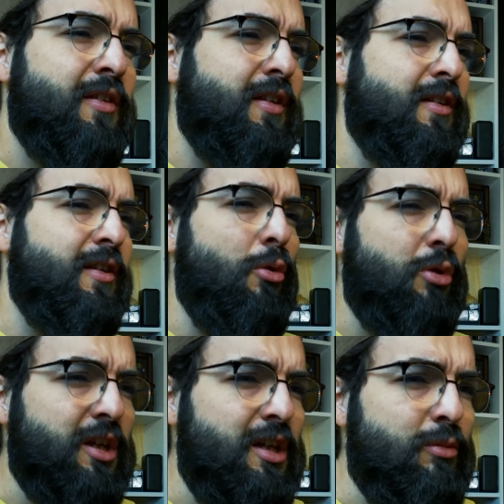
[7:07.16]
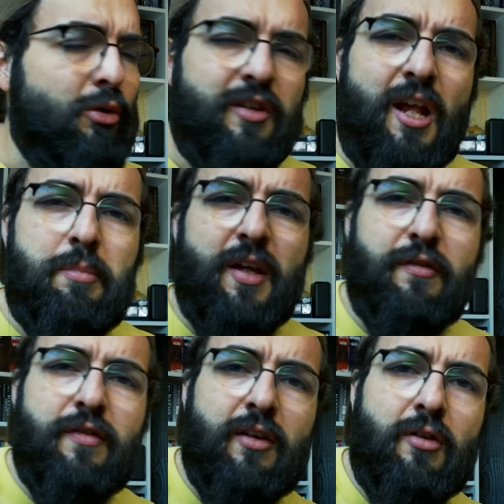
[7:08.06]
C'est horrible, c'est la pire
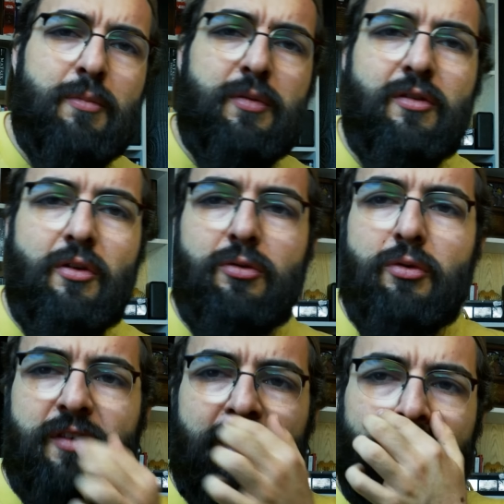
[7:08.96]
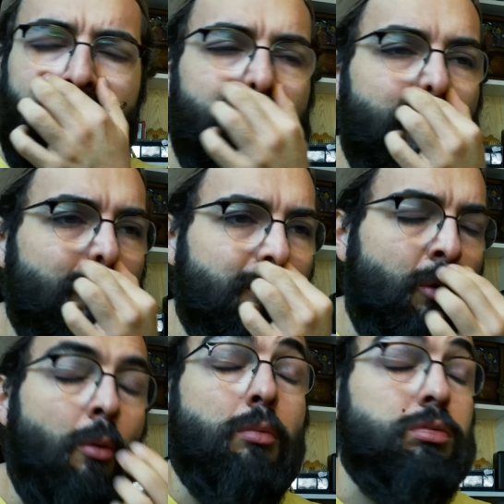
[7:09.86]
fin d'un épisode de série, euh,
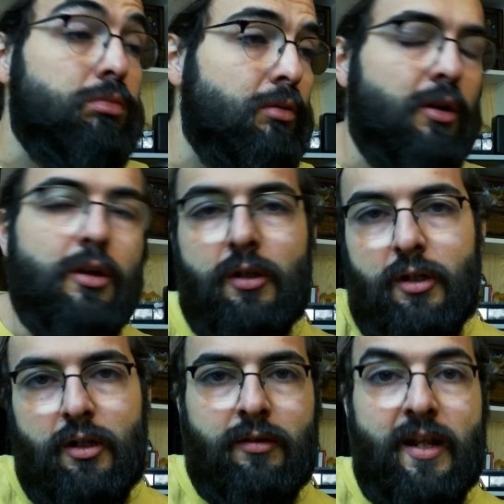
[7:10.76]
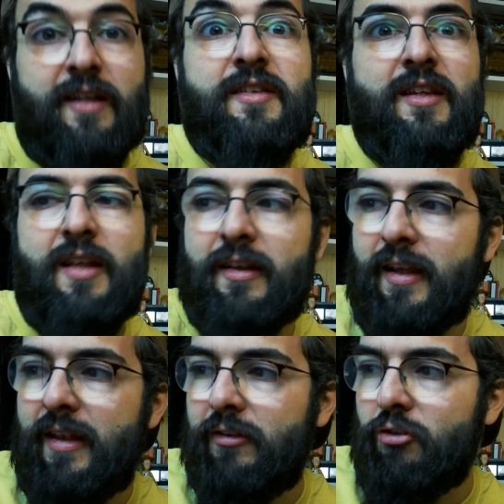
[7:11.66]
bon l'excès
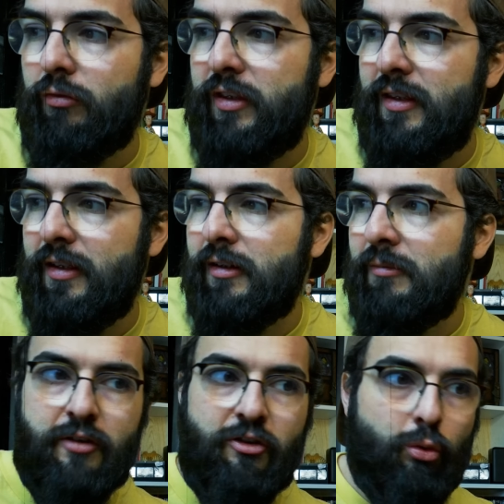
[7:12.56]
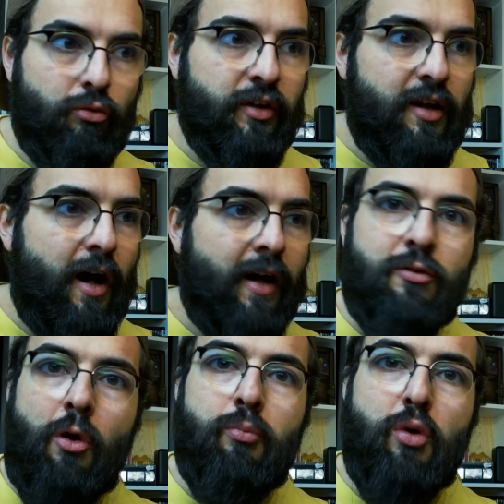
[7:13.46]
d'internet, j'ai envie de dire. J'ai trouvé la
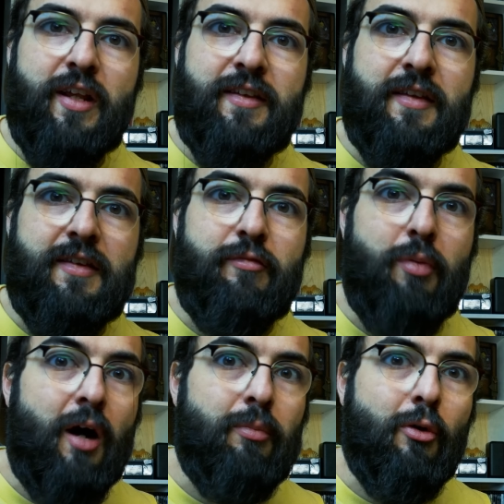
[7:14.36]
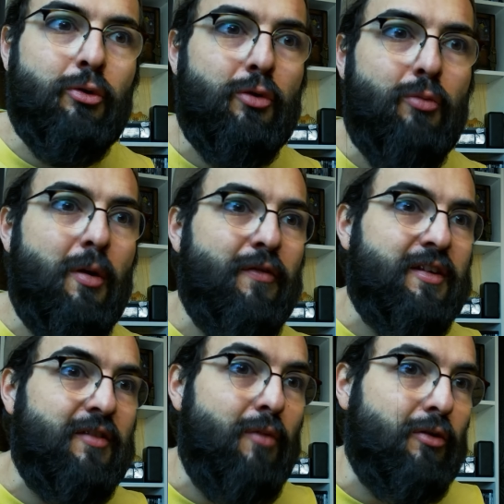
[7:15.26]
réaction un poil excessive par rapport au truc. Bon, bah
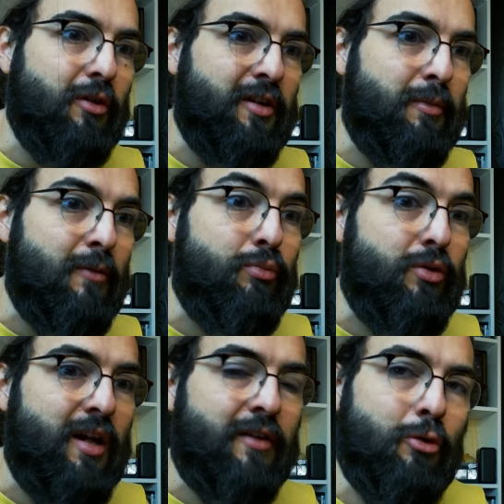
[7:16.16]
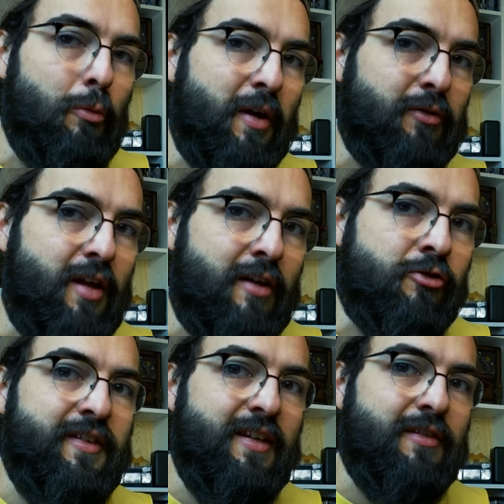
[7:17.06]
effectivement, ça aurait été peut-être plus classe que le
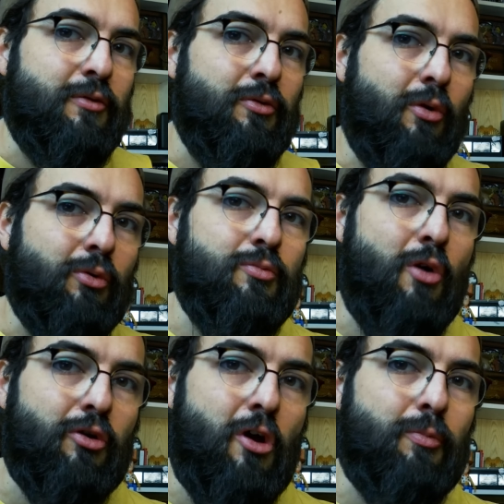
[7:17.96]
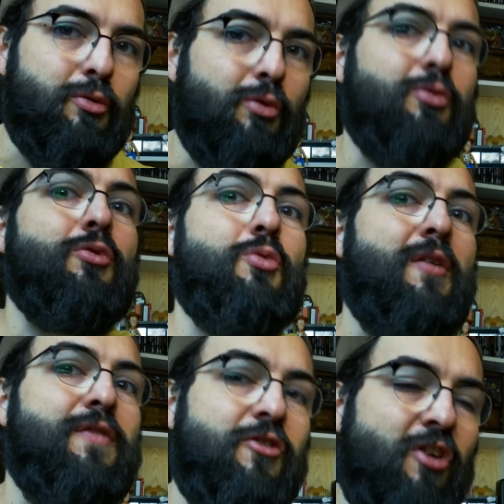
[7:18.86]
personnage dise le nom du Mordor plutôt que ce soit
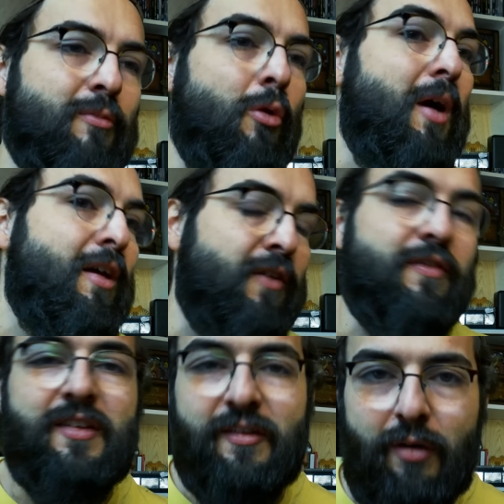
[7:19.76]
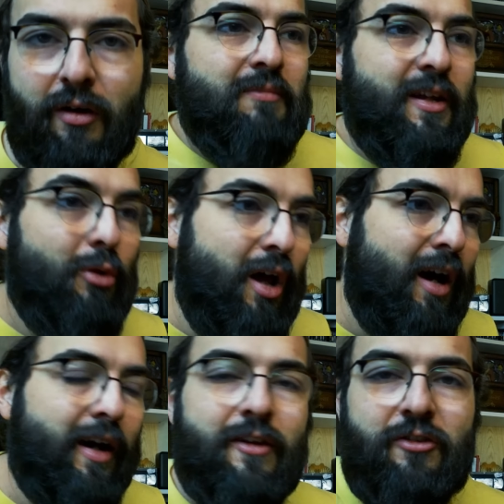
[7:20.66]
affiché. Bon, bref, effectivement. Mais de là
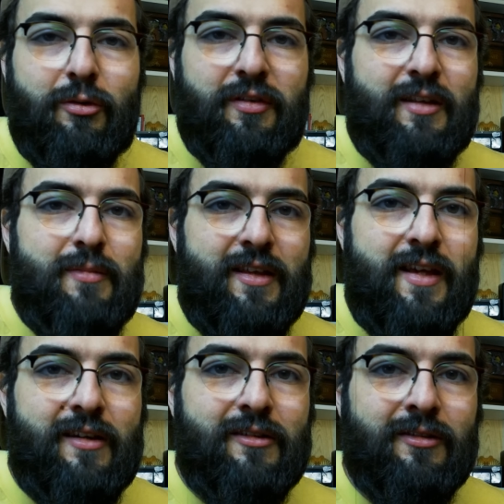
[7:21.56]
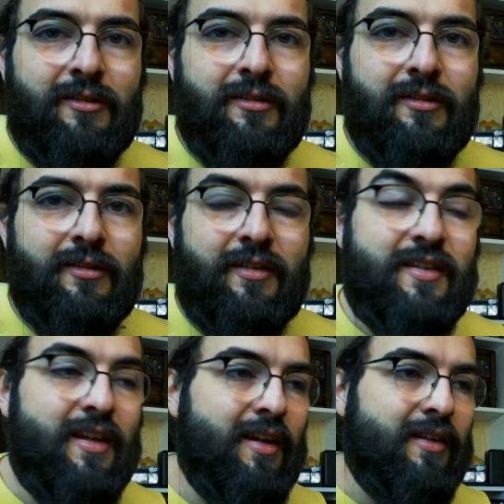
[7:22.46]
à réagir de cette manière, euh,
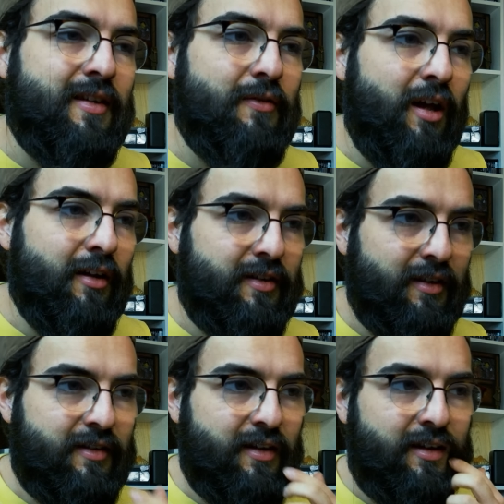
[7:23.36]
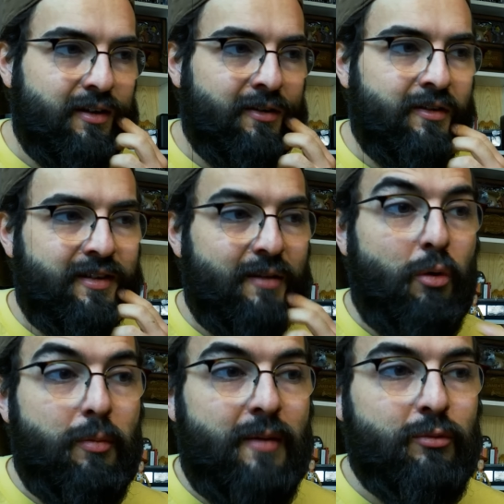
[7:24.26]
c'est voilà, c'est que c'est le
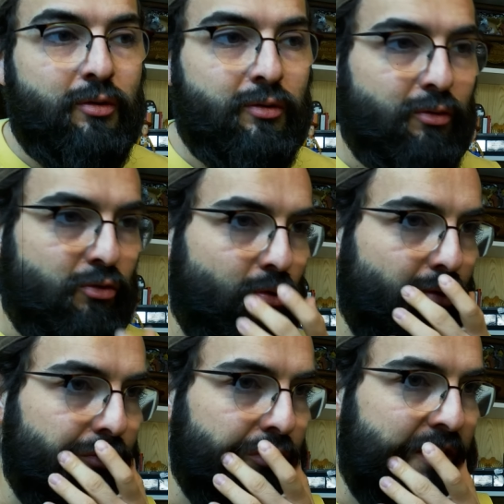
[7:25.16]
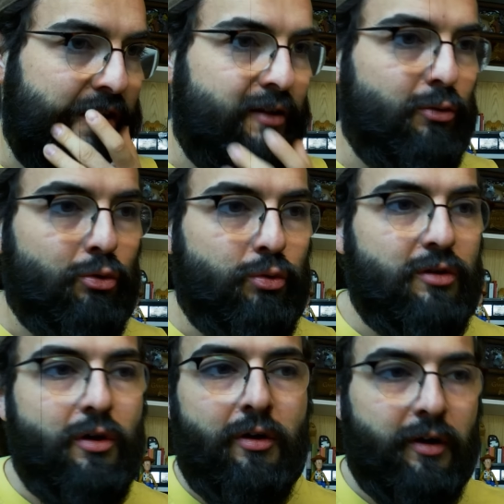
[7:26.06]
problème de, je trouve d'internet, de,
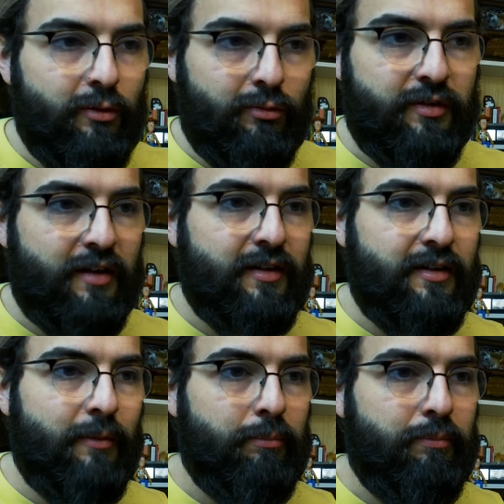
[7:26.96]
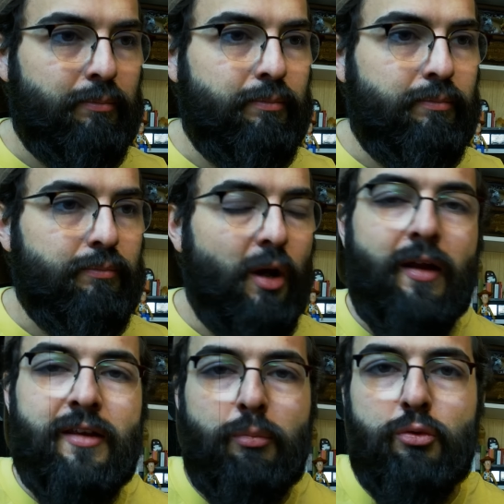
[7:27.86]
Twitter et de tout ça, c'est qu'il y a
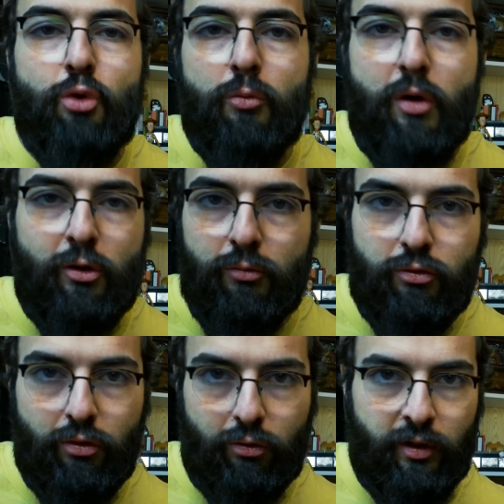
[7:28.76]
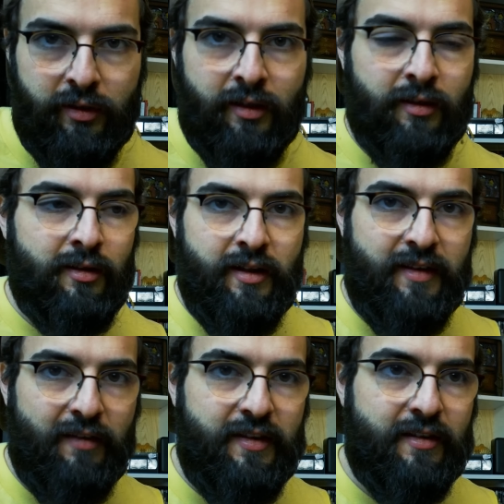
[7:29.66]
il n'y a plus de deux poids, deux mesures, quoi. les
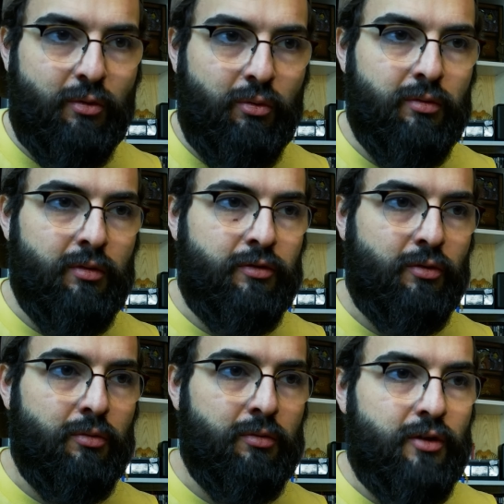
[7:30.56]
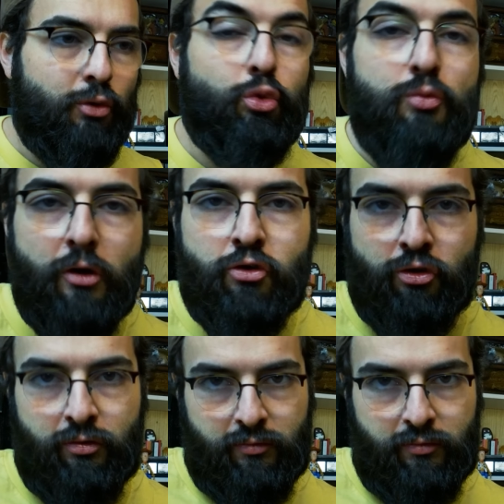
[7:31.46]
avis sont, euh, sont, sont too much.